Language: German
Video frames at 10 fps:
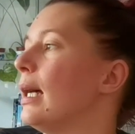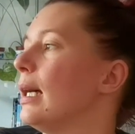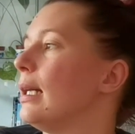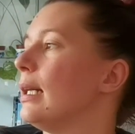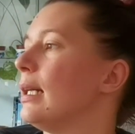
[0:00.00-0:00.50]

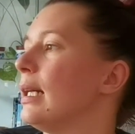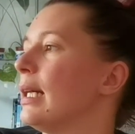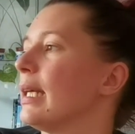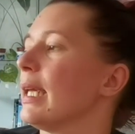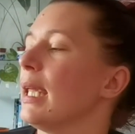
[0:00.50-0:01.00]
Äh,
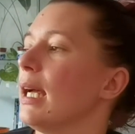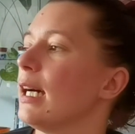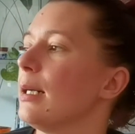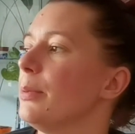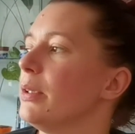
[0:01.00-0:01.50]
ich
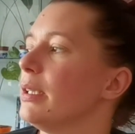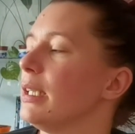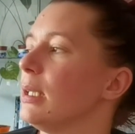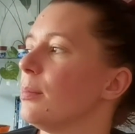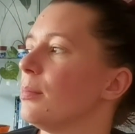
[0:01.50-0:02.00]
habe
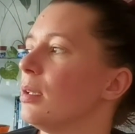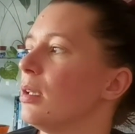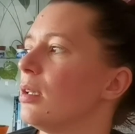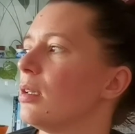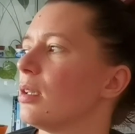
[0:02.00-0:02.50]
im,
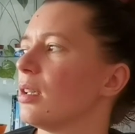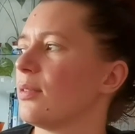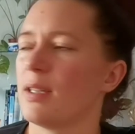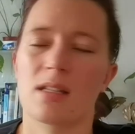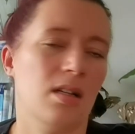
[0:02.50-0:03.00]

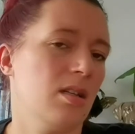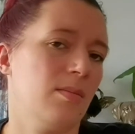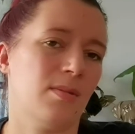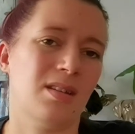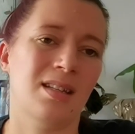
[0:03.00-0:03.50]
ich weiß gar
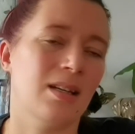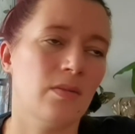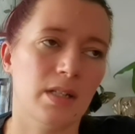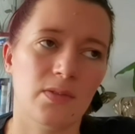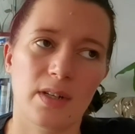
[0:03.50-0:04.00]
nicht,
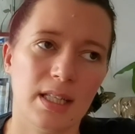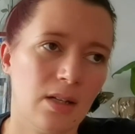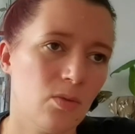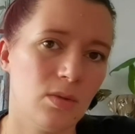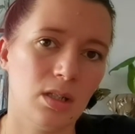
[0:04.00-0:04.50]
genau, wann es war,
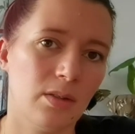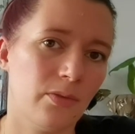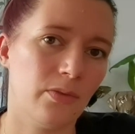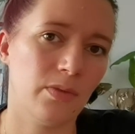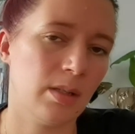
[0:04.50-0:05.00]
Januar,
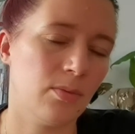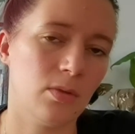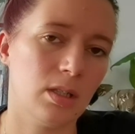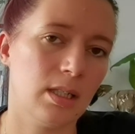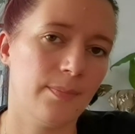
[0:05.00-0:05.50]

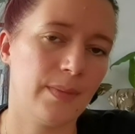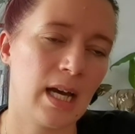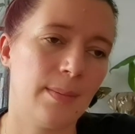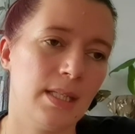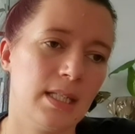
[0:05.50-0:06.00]
Februar,
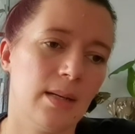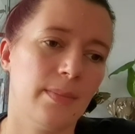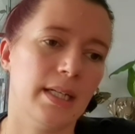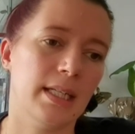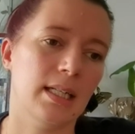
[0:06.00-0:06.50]
habe ich ja
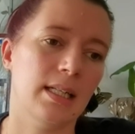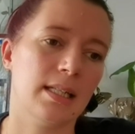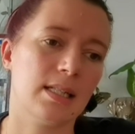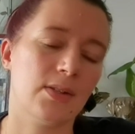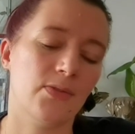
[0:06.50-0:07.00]
mein letztes